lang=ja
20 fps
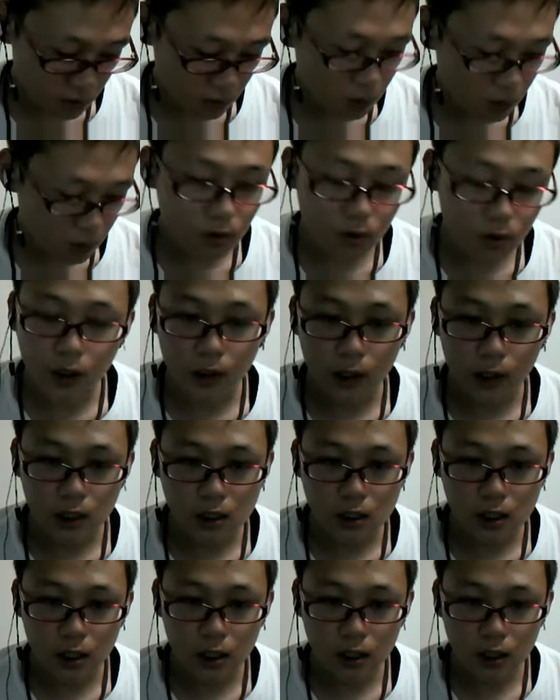今回はで
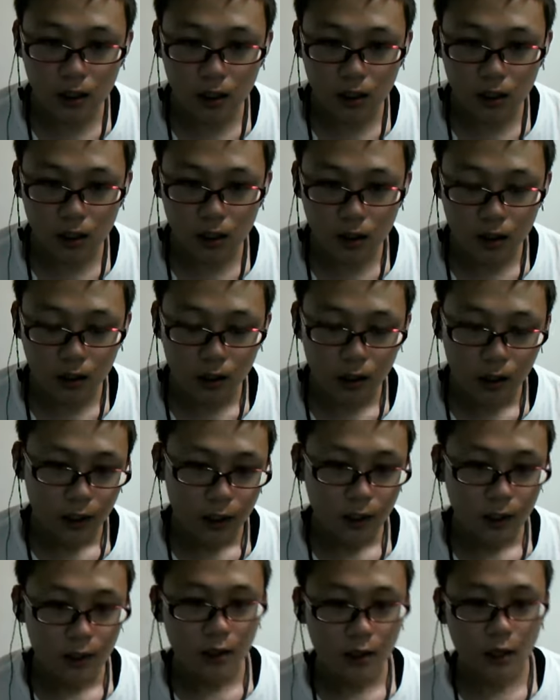すね、
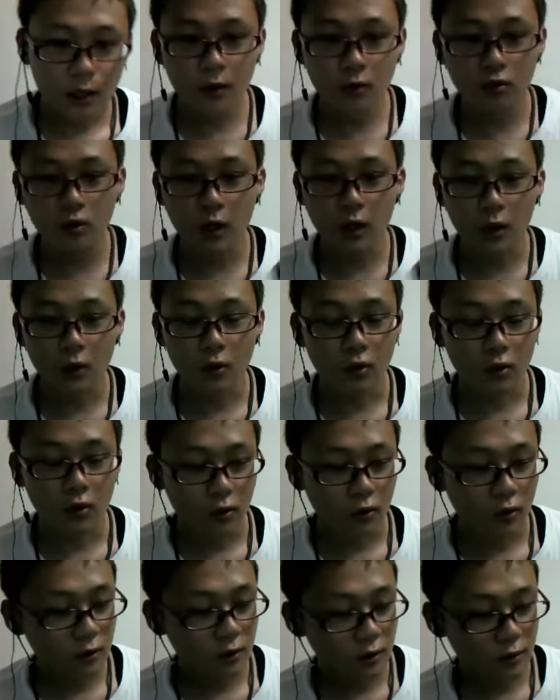タバコ動画を
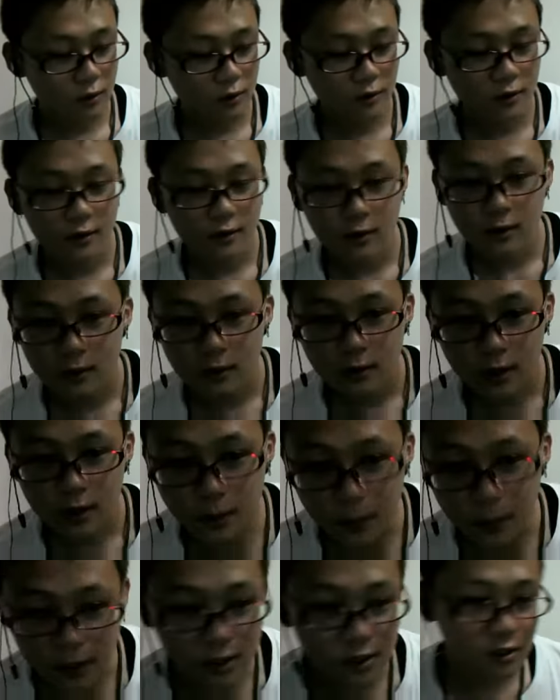や
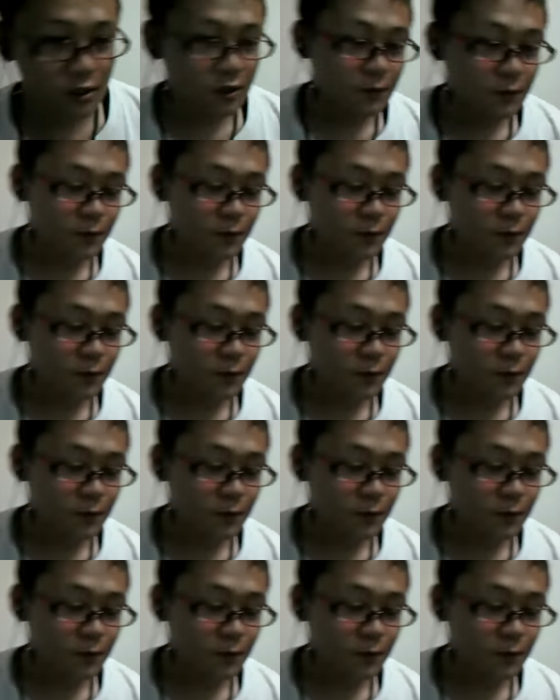ります。